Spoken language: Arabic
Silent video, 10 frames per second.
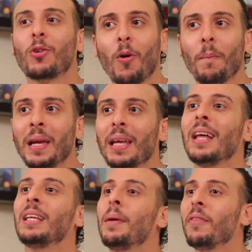الكولومبي
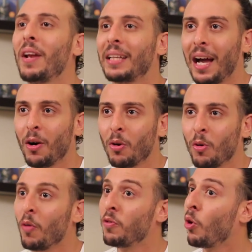لاديمير فالكاو
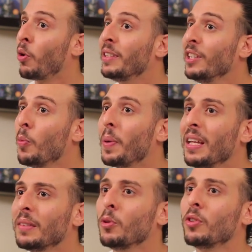وفلورنتينو
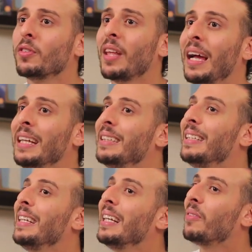بيريز
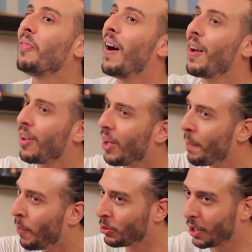مستعد يدفع
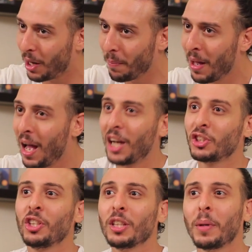رقم محترم
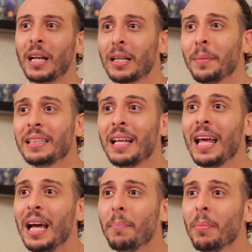عشان يضمن خدمات
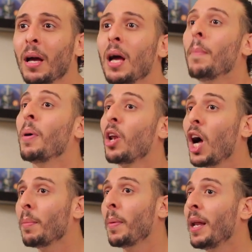اللاعب
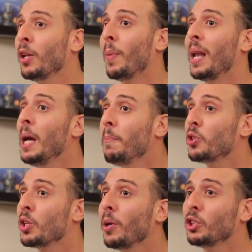بالرغم من انه ما
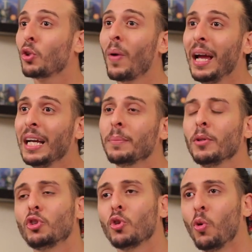لعبش ماتش واحد
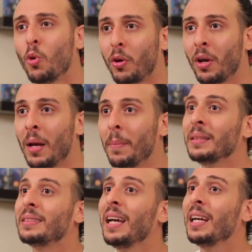من شهور
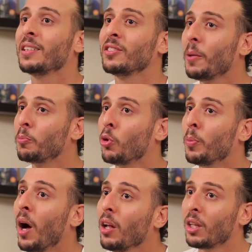من ساعة إصابته
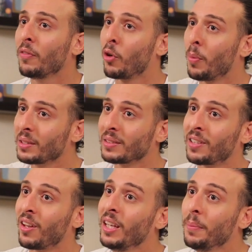بقطع في الرباط
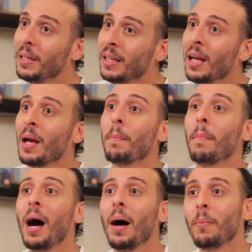الصليبي
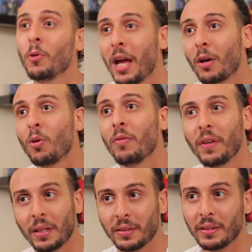مع موناكو
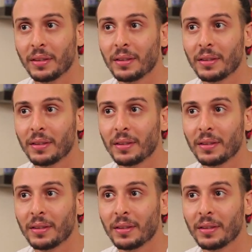الفرنسي